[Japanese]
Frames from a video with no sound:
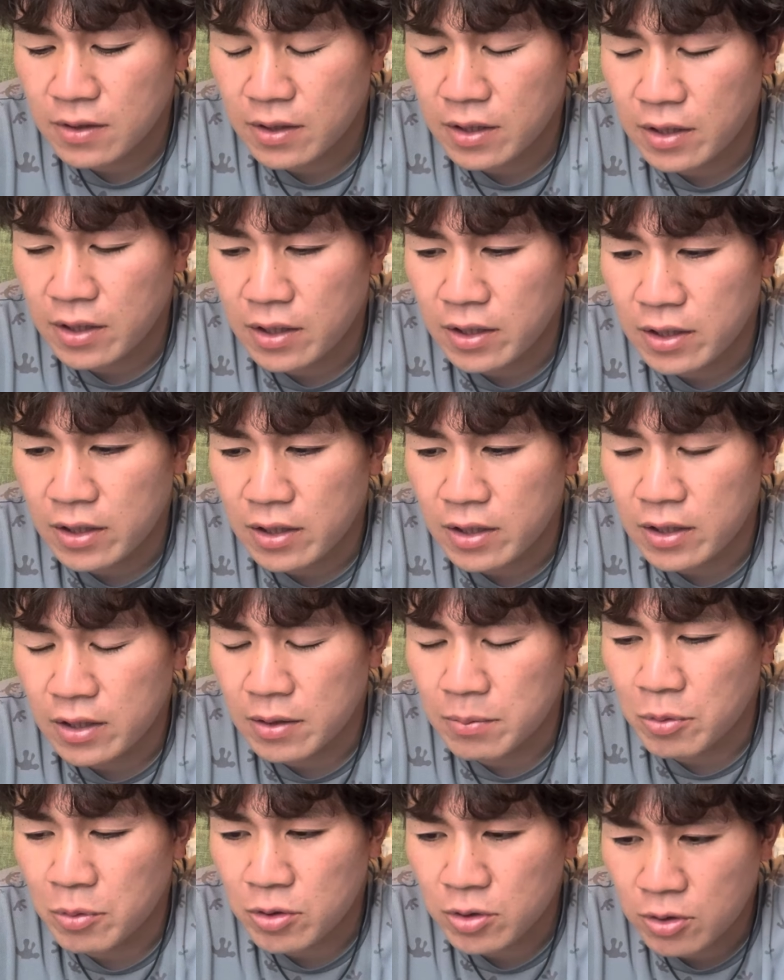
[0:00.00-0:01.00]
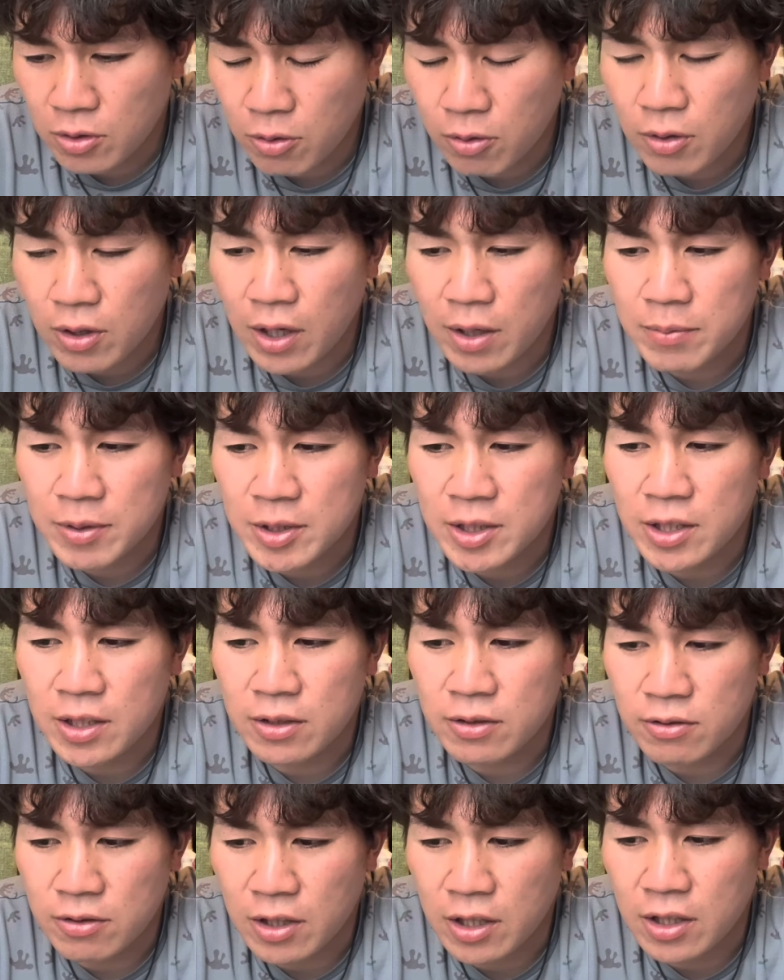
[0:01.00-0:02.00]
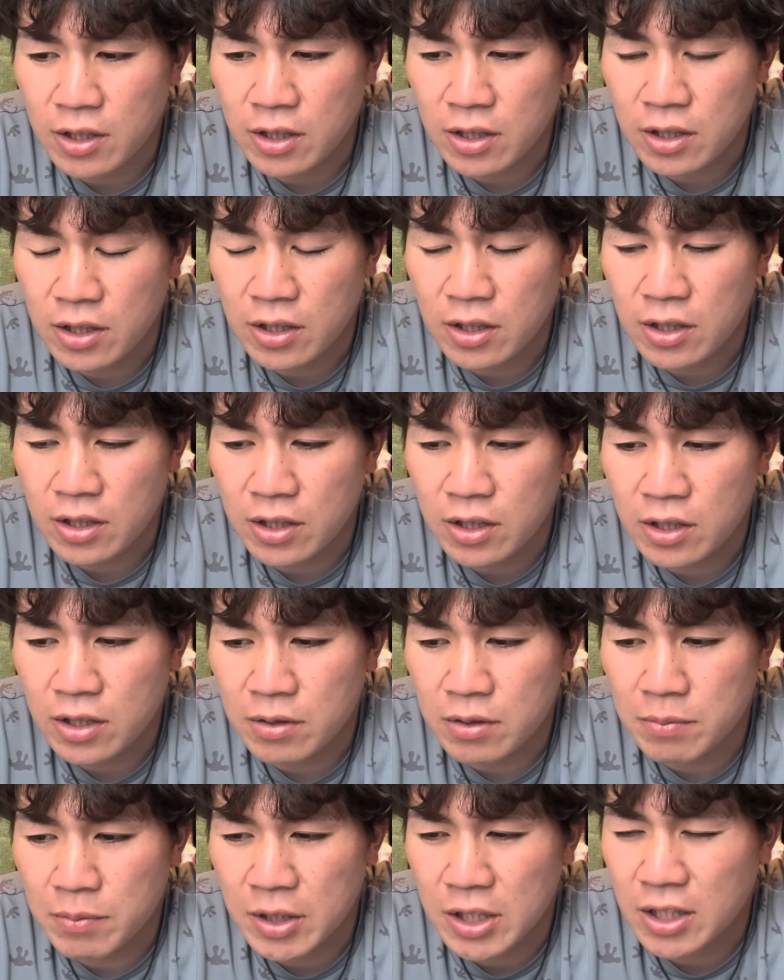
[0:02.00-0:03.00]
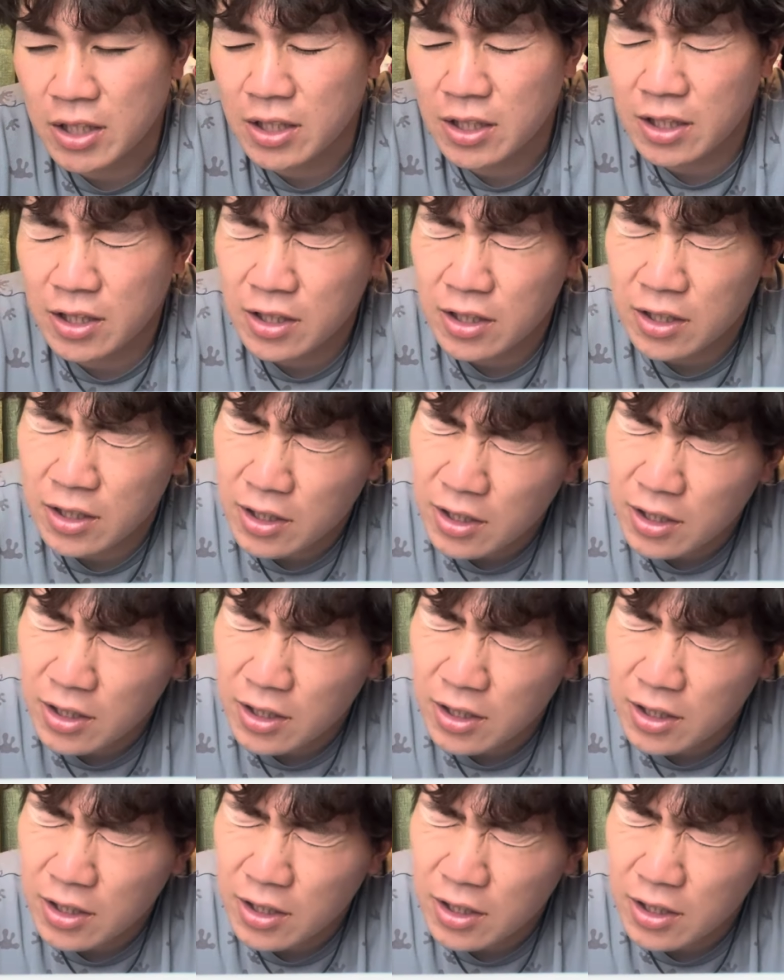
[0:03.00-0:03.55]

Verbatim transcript: えー、もっと岡山県のね、えー、まあだから、